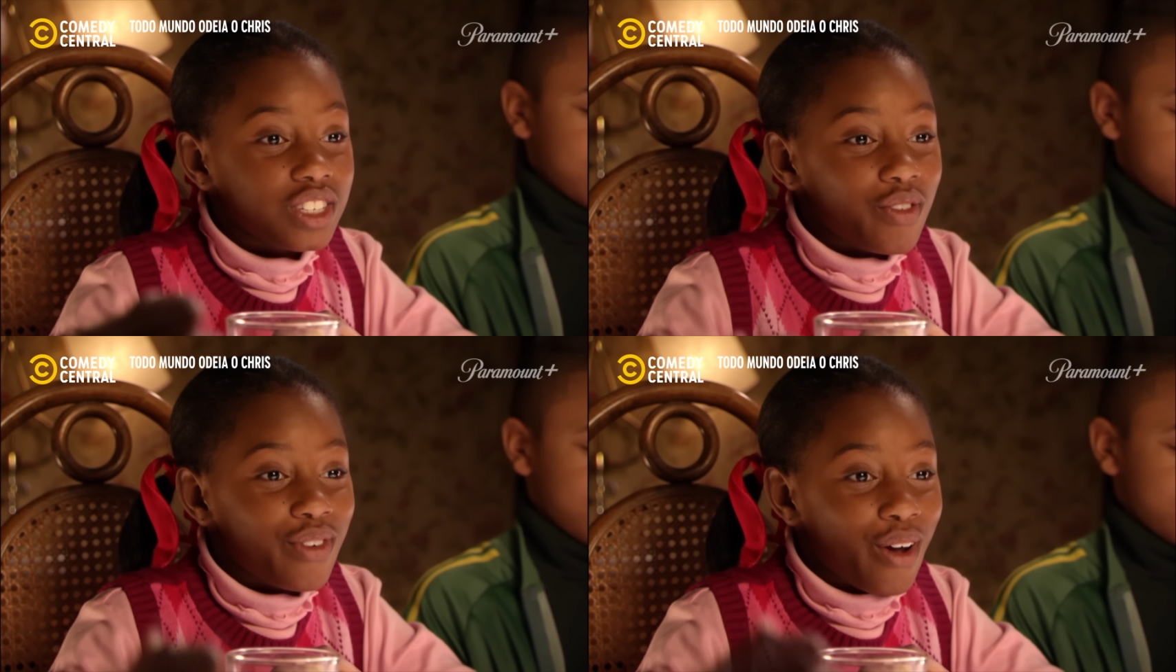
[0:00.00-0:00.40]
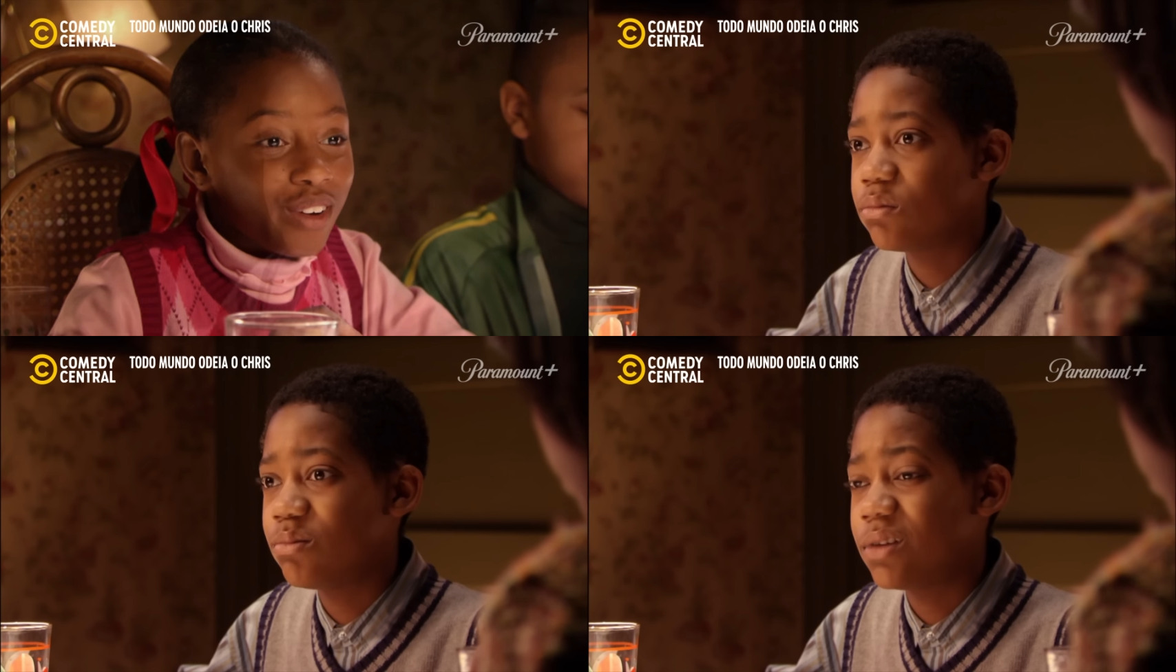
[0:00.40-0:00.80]
você
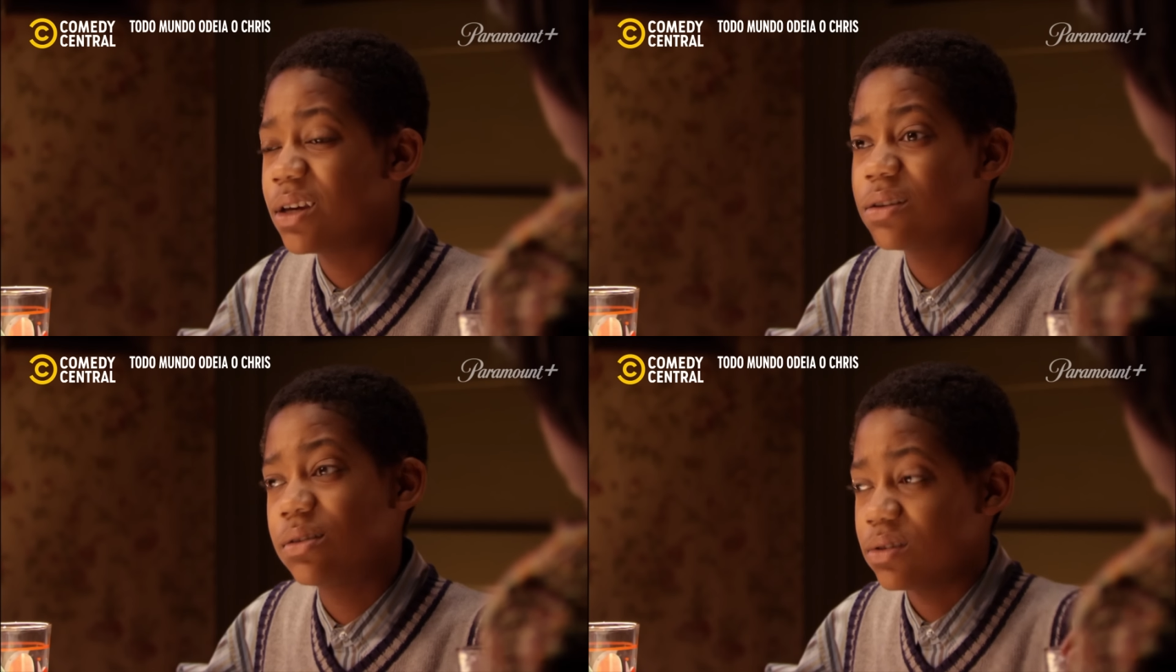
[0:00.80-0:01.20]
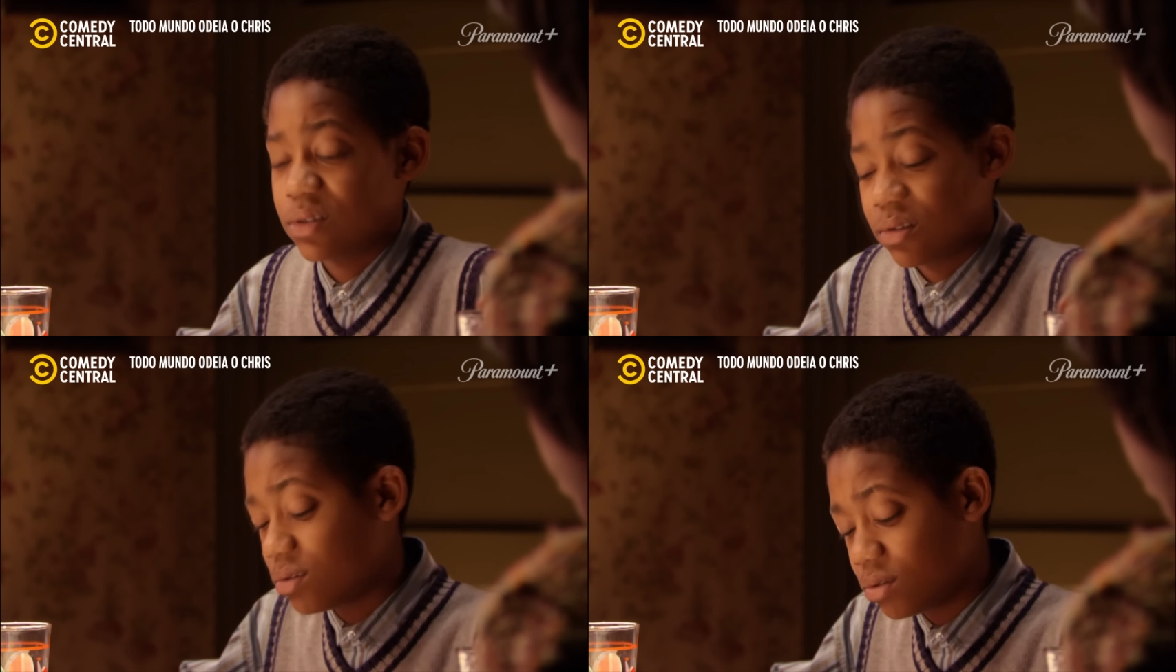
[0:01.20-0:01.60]
recebeu? Nenhum.
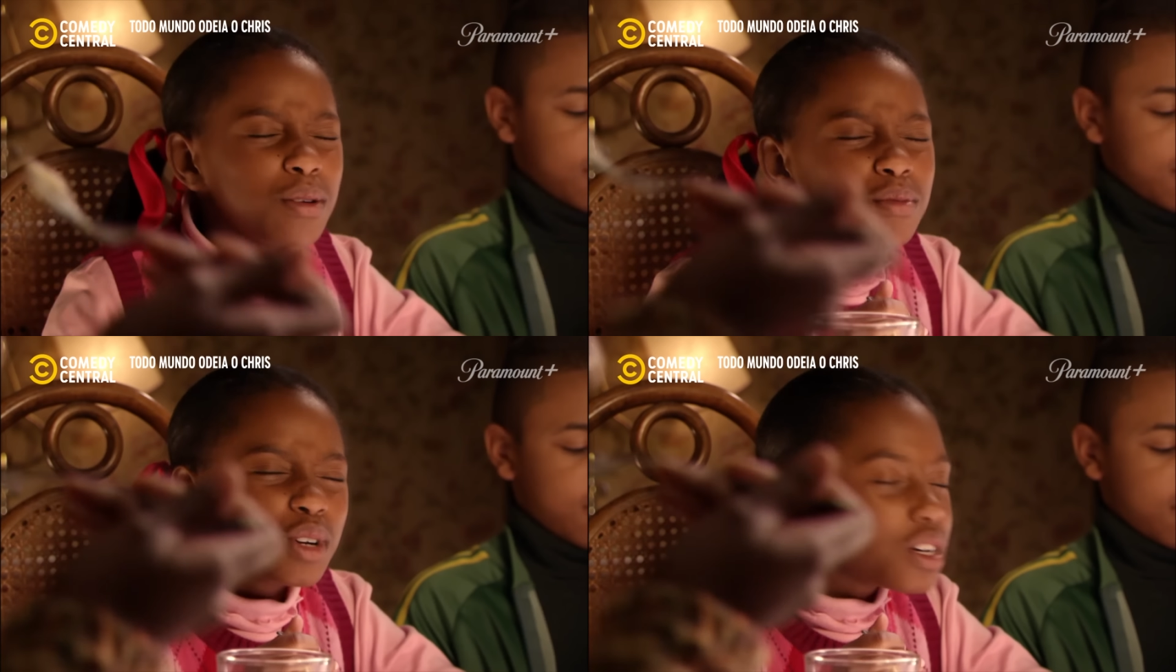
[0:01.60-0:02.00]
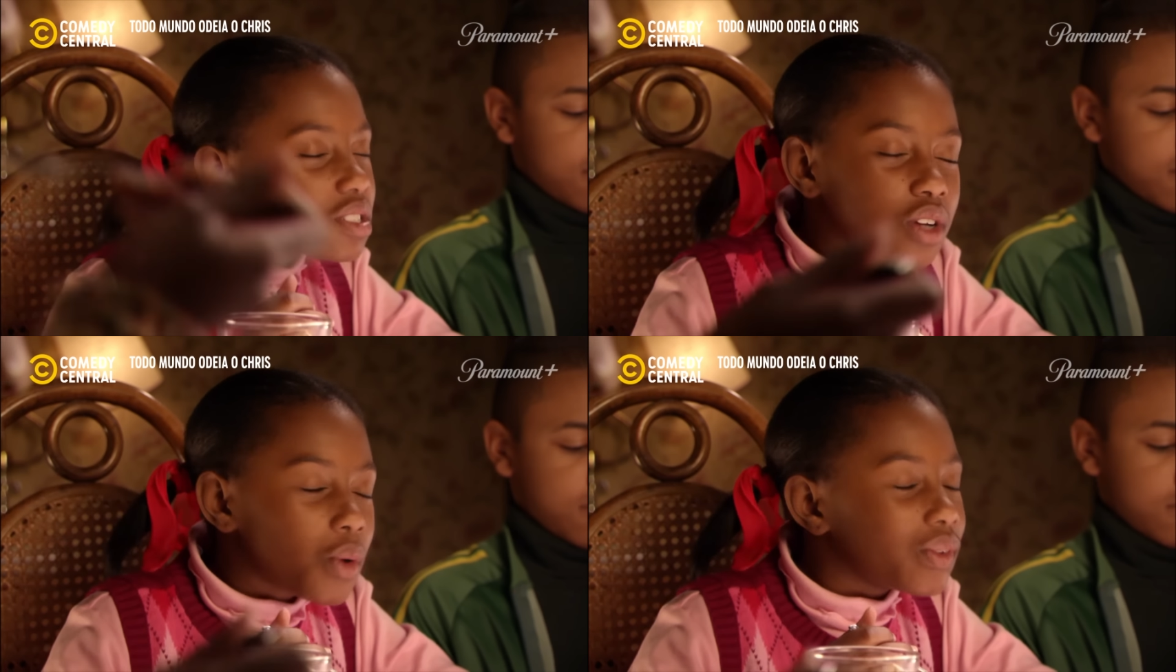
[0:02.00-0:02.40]
Por que as
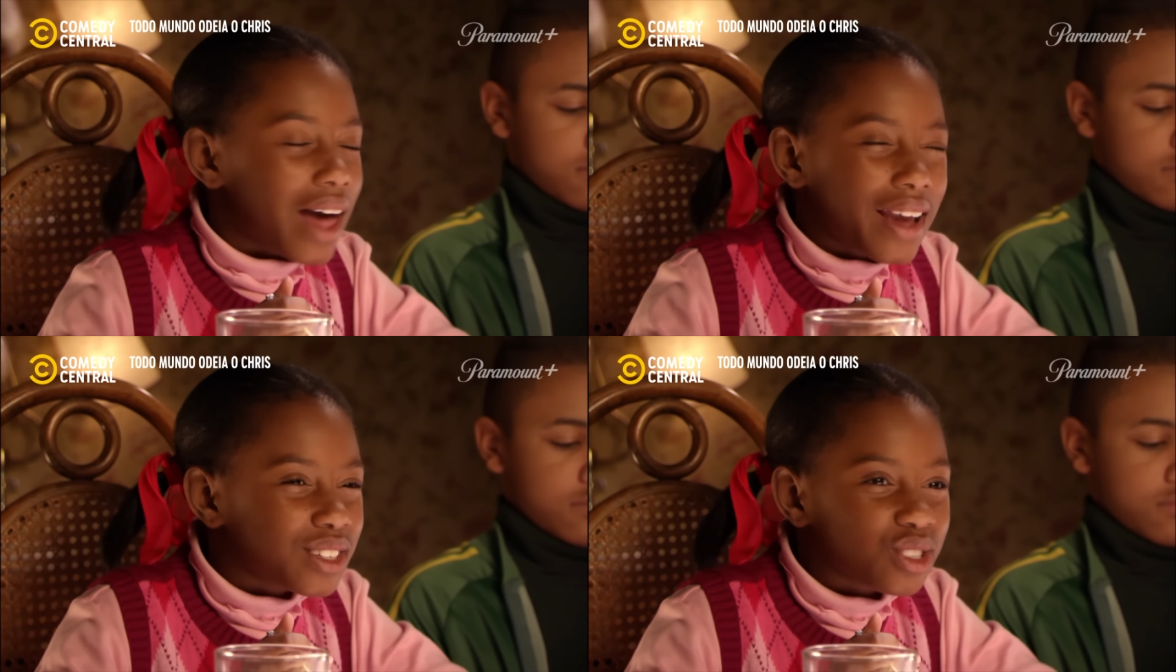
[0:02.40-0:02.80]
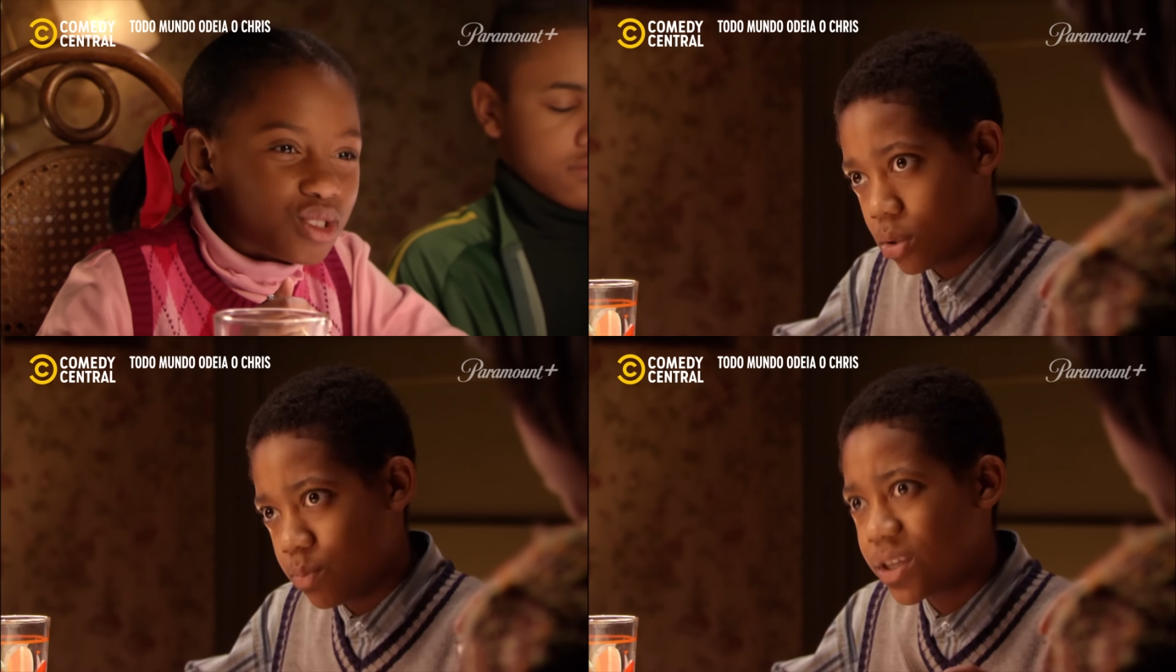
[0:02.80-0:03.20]
garotas não gostam de você?